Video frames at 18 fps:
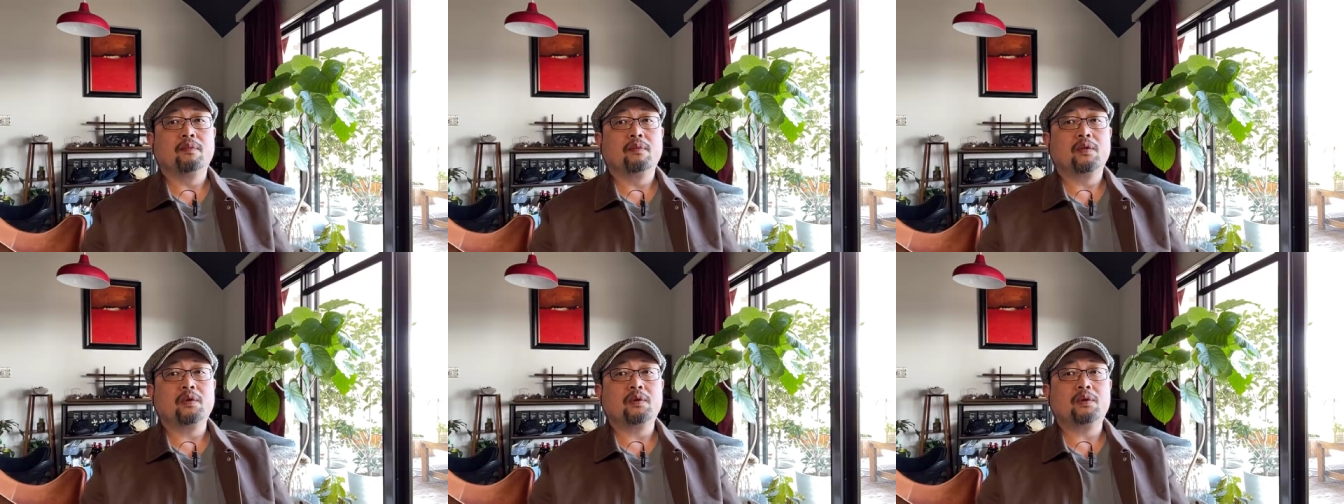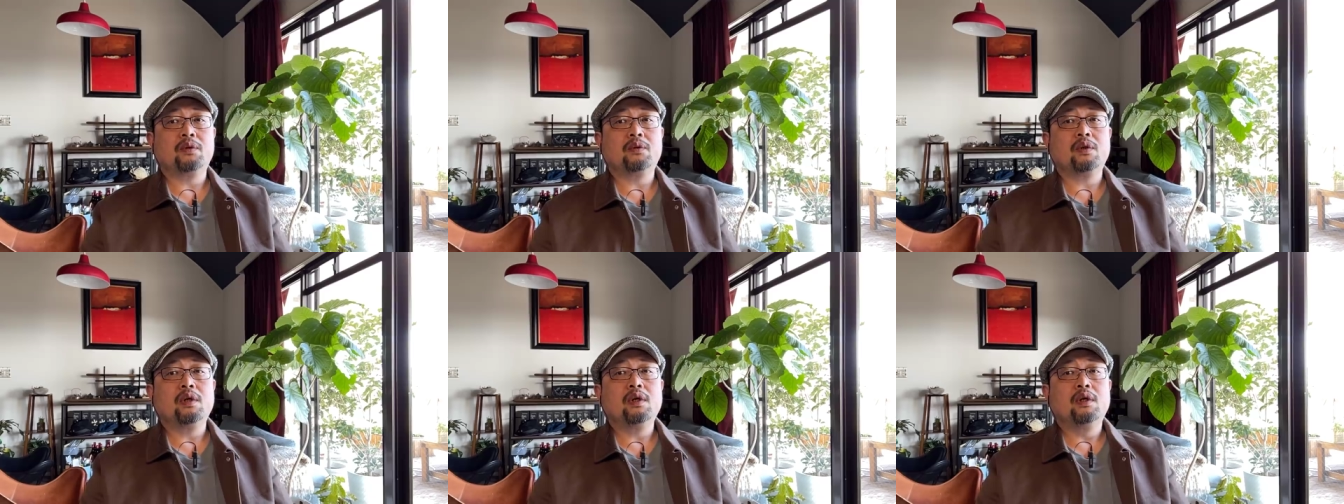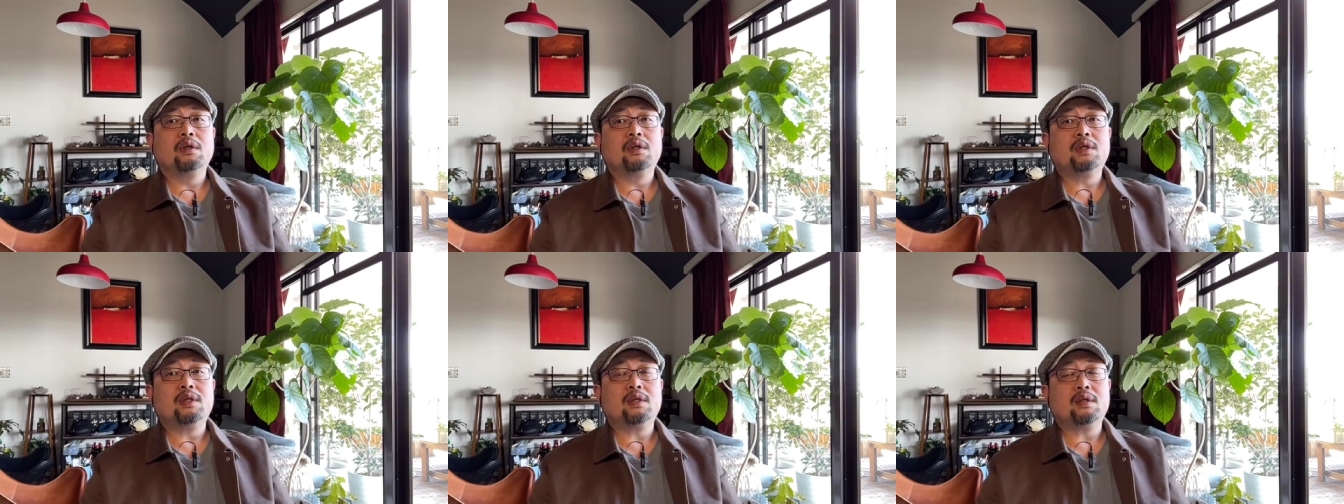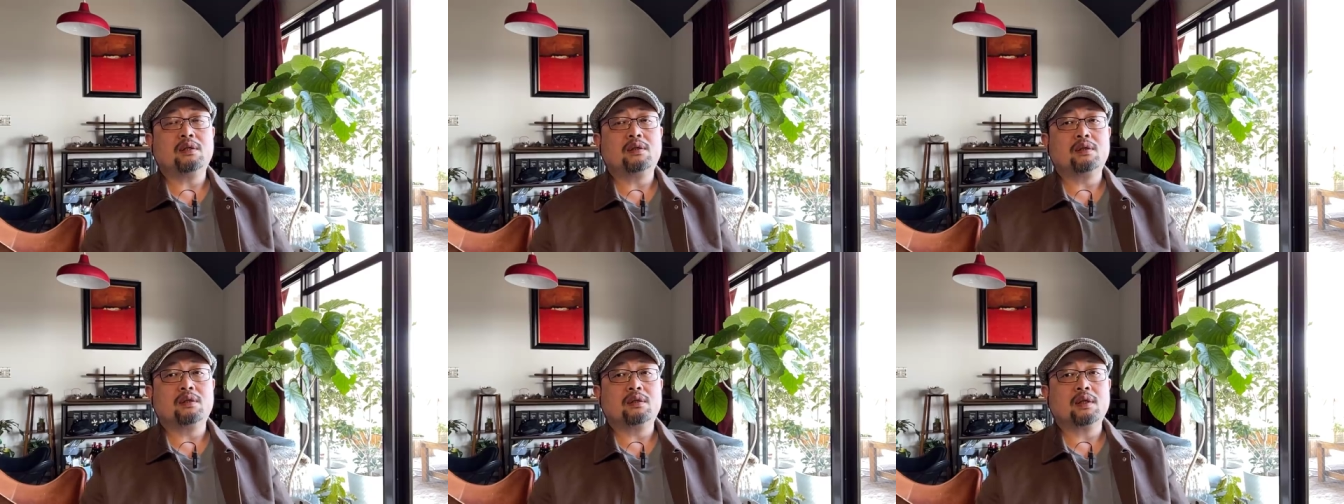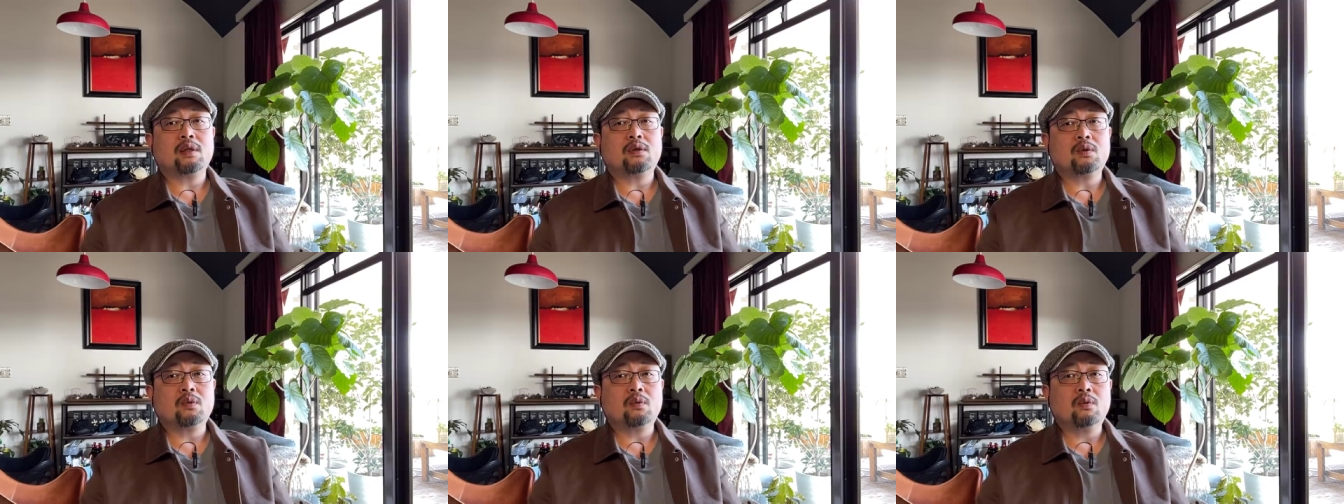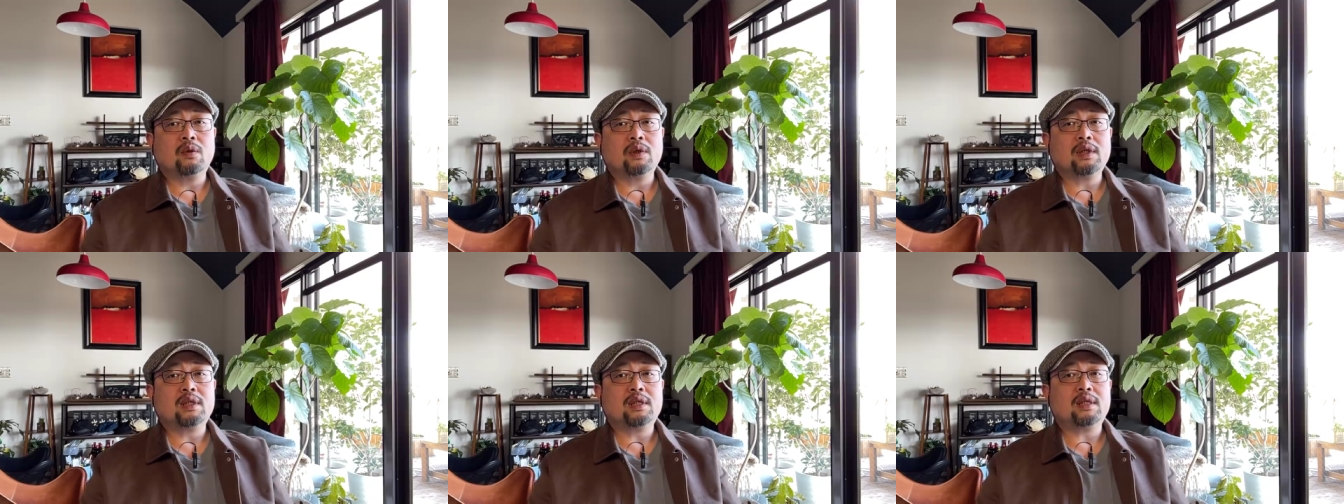就是说企在中
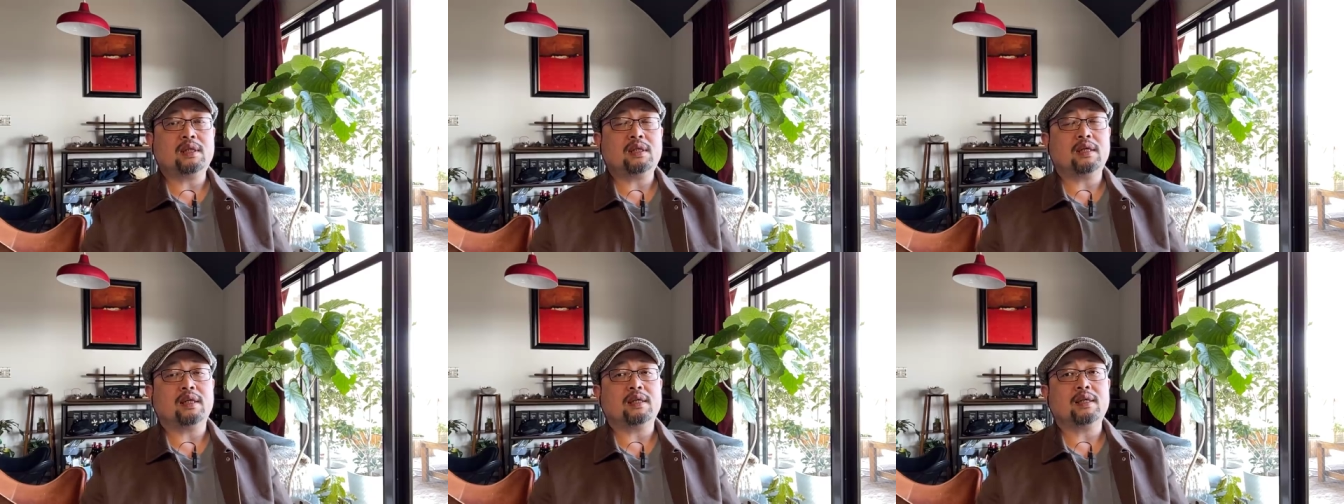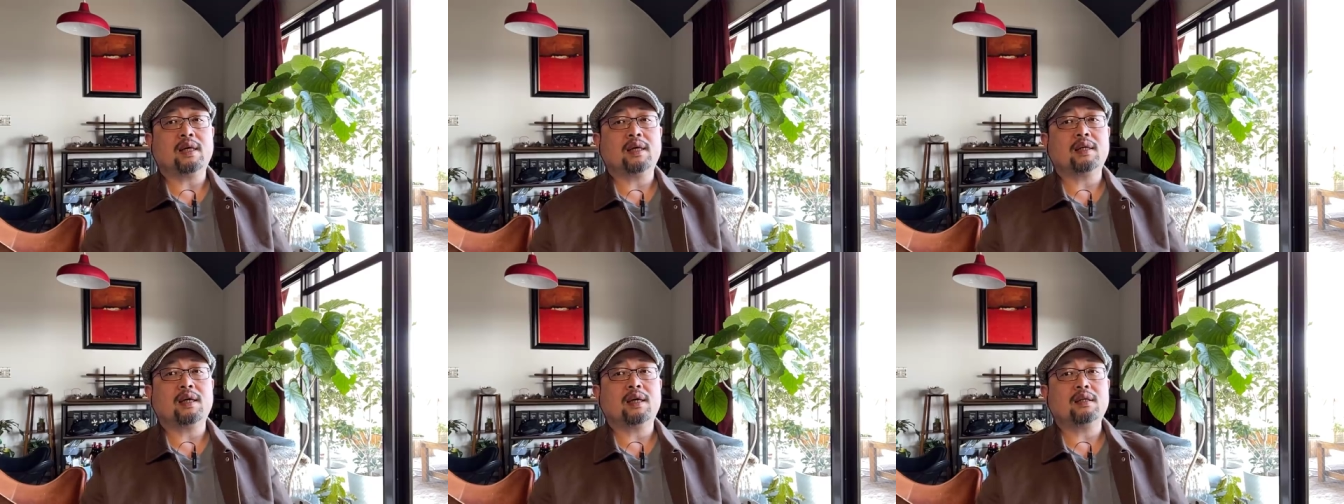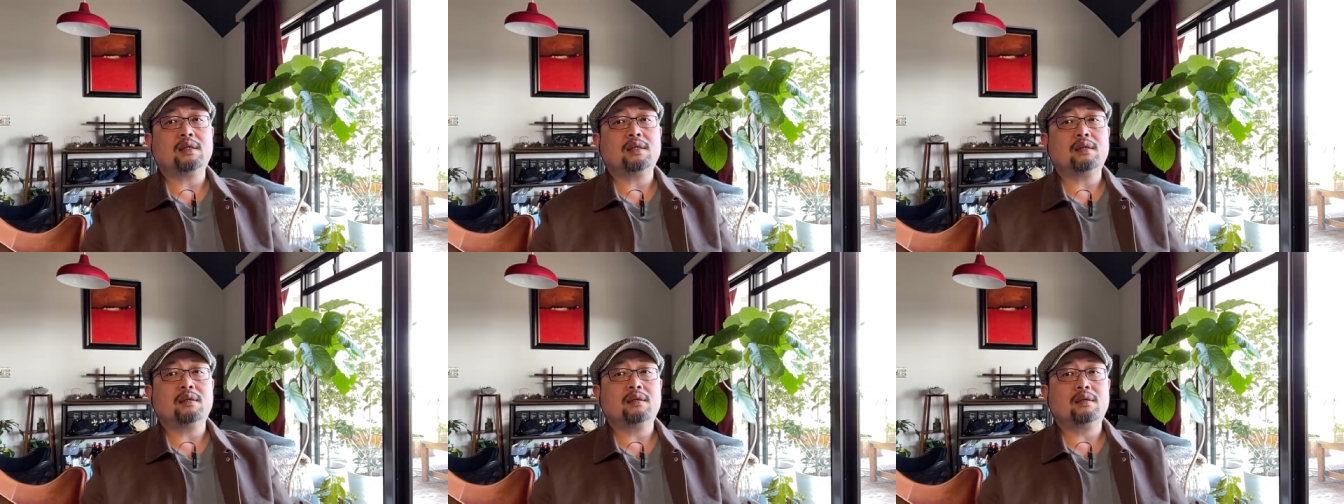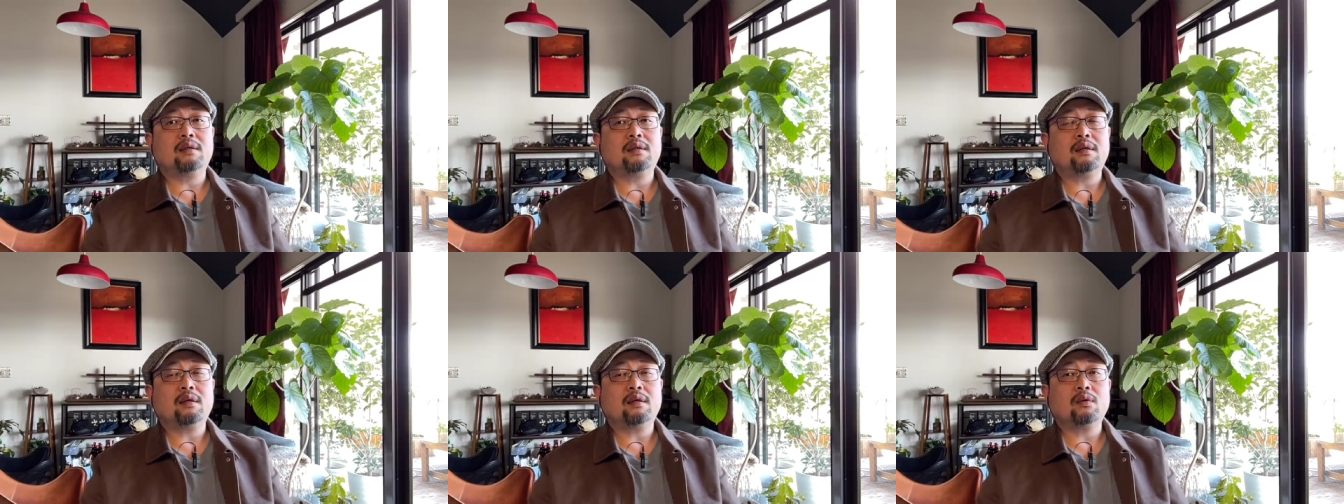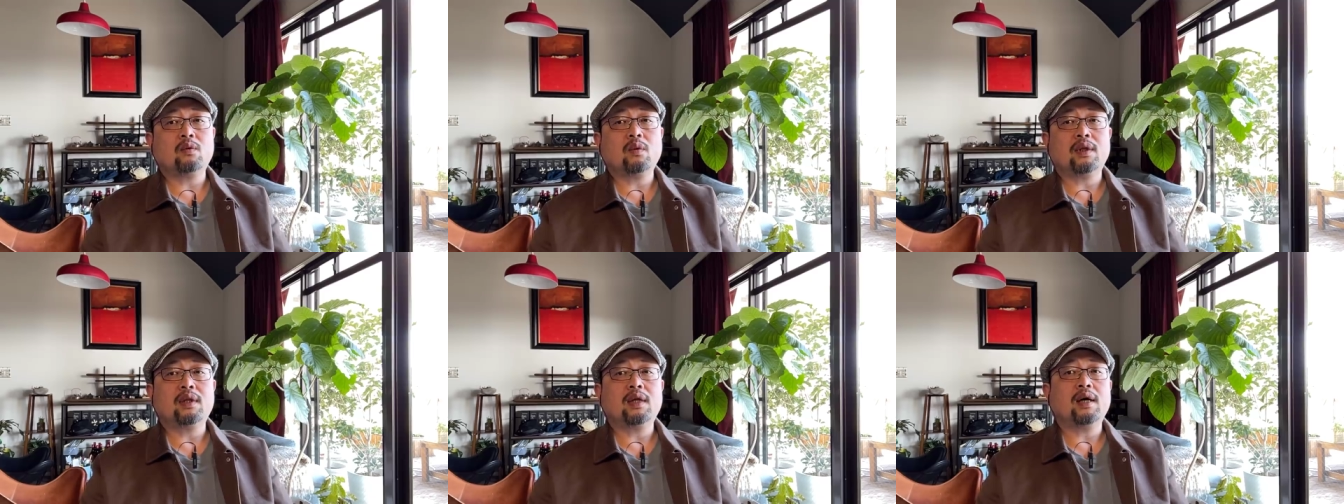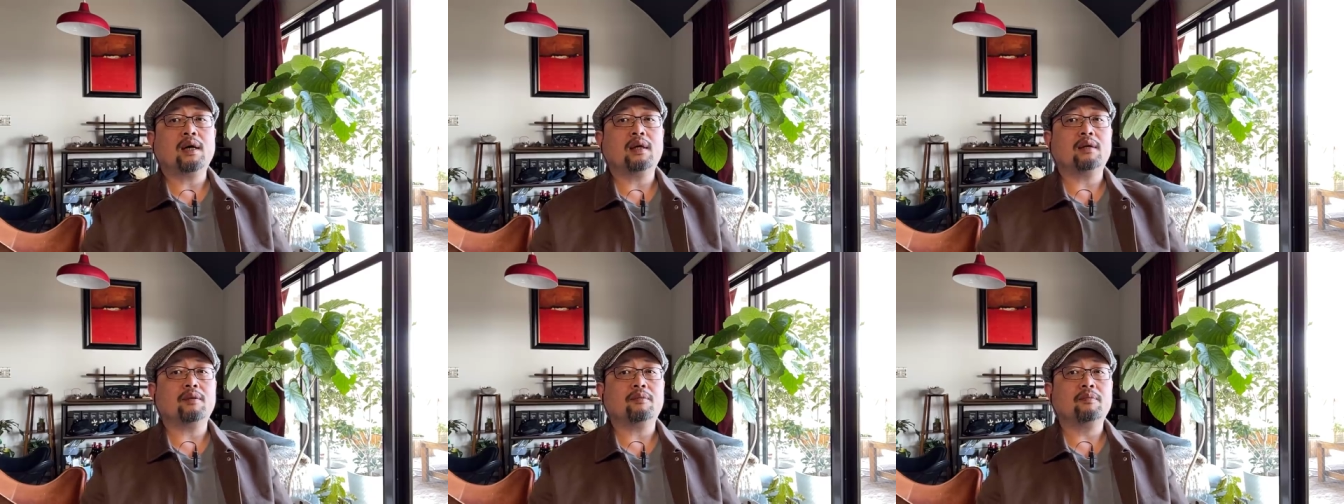国的企业家，他其实是一个断
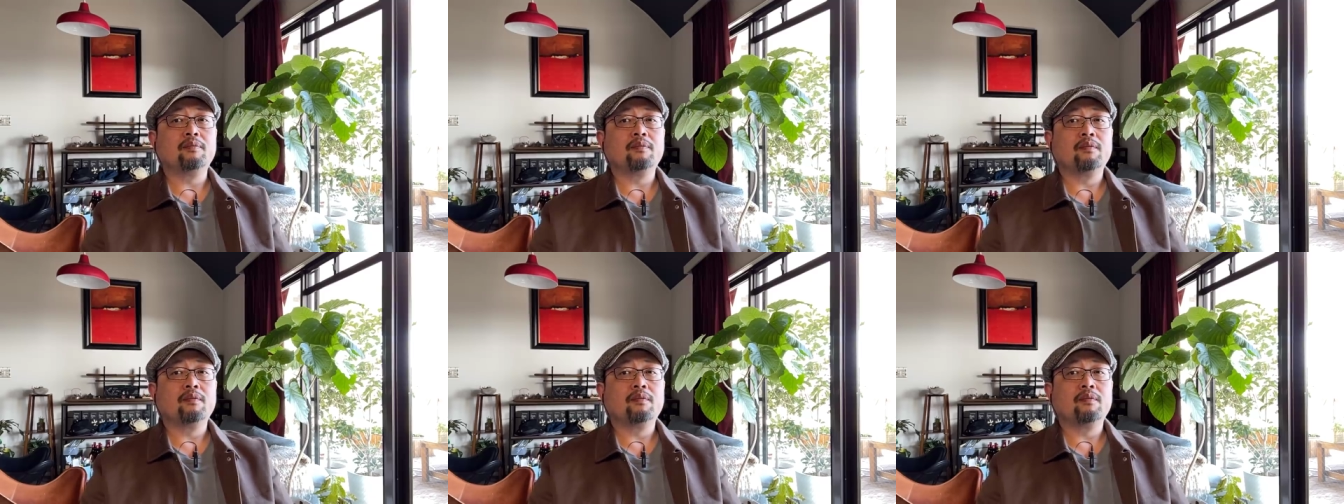代的。